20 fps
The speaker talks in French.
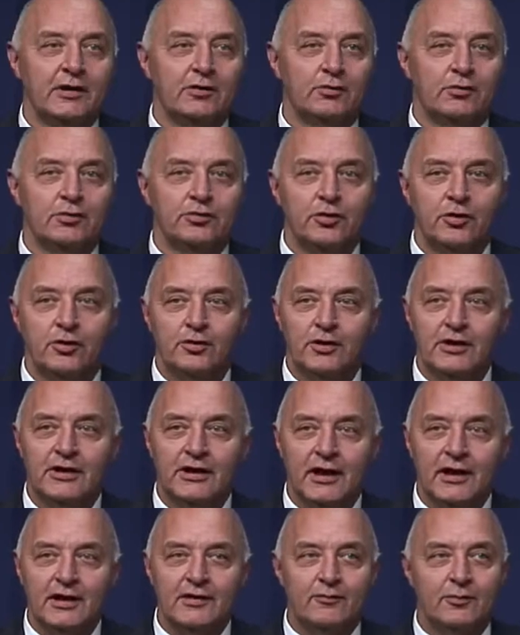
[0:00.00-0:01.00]
long. Le temps que Lynn
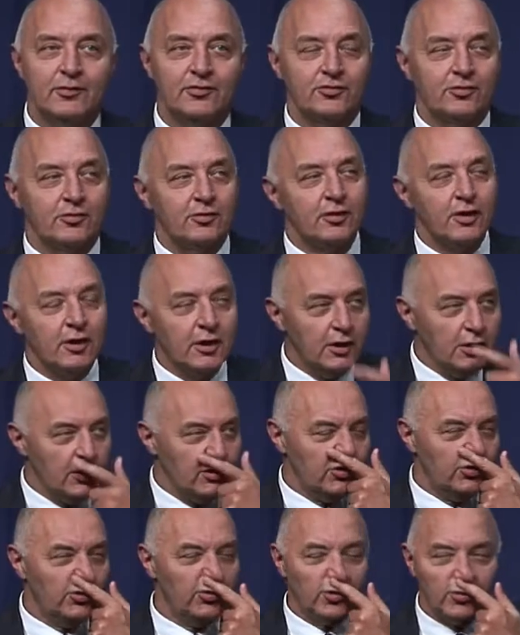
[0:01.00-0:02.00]
arrive, moi, je,
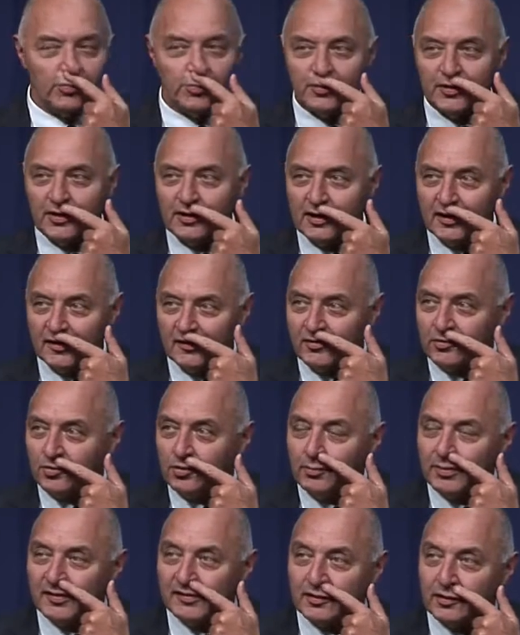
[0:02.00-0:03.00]
juste on se posait une
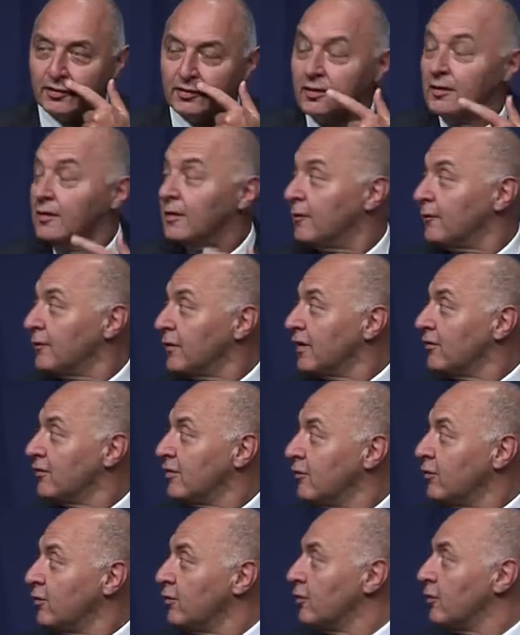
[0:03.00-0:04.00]
question parce que
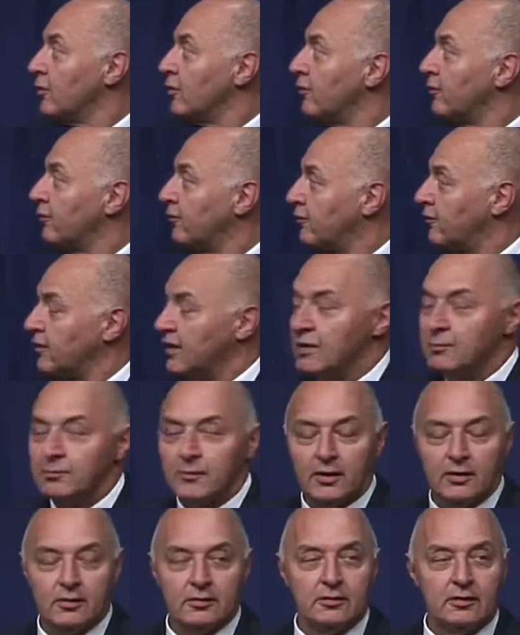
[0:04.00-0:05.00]
le,
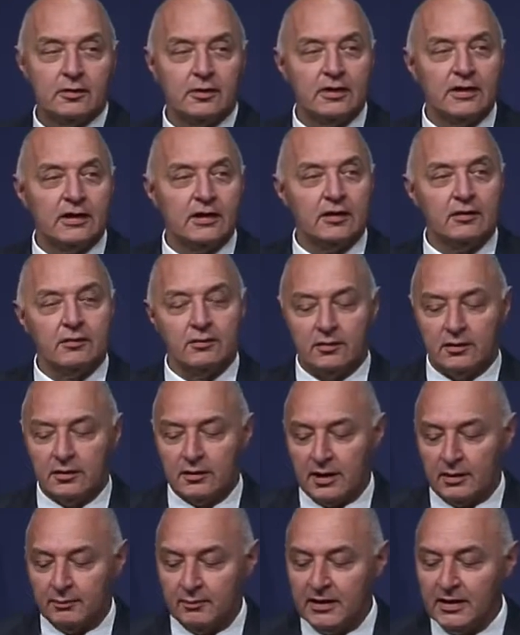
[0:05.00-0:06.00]
film,
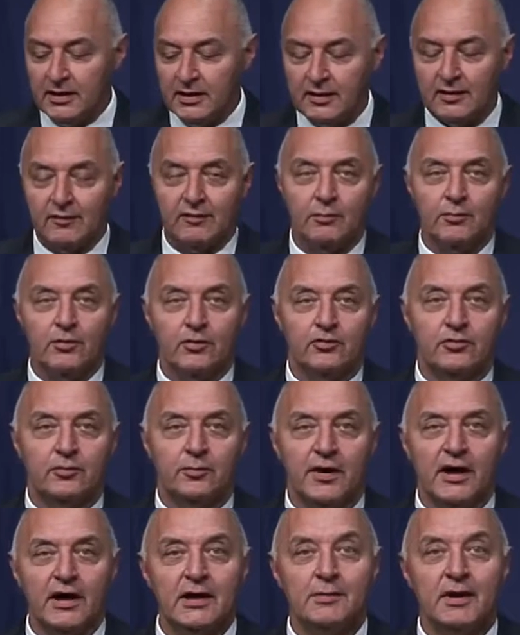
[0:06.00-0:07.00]
Ami, il était vraiment
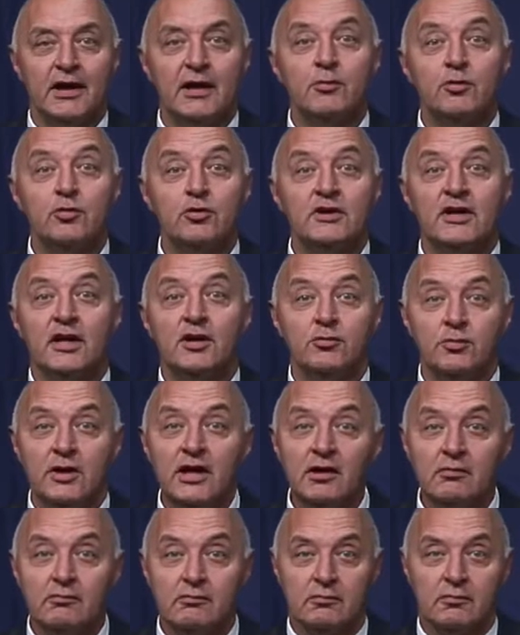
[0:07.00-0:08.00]
super. Il parlait beaucoup de la
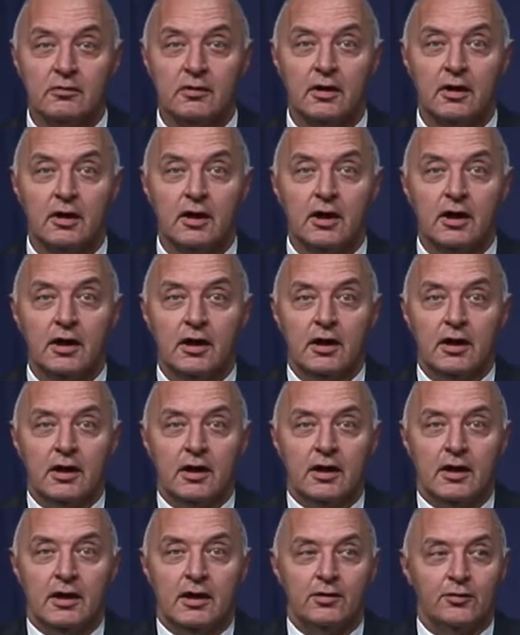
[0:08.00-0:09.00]
nuit.
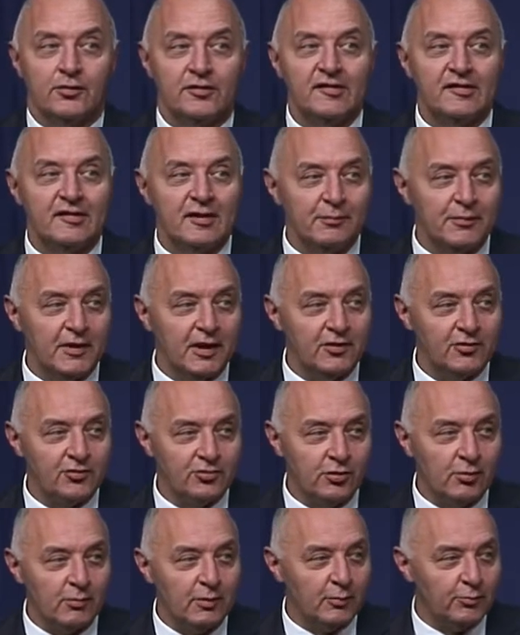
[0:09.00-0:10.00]
on se dit c'est bien le
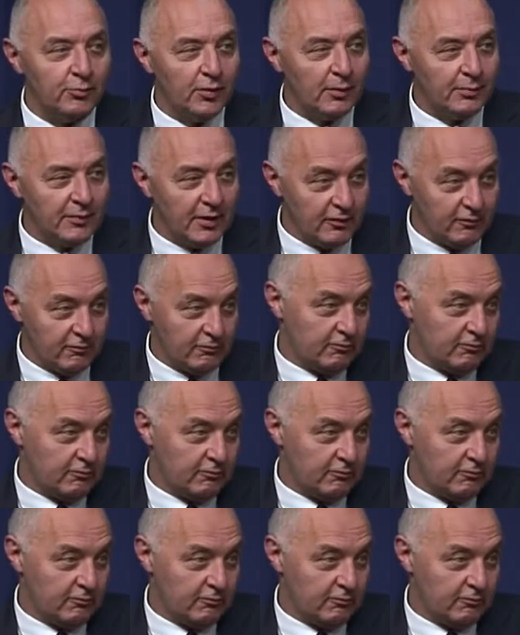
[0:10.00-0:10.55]
jour, mais on pourrait peut-être